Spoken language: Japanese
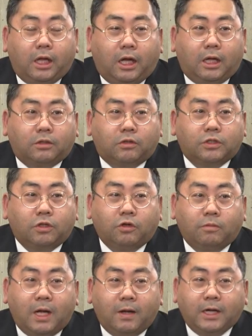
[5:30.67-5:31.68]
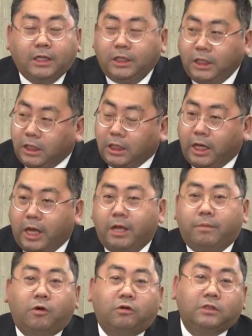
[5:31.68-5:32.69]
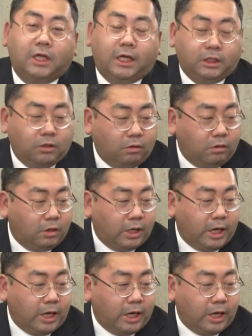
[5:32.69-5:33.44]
あのその周りに、え木材の、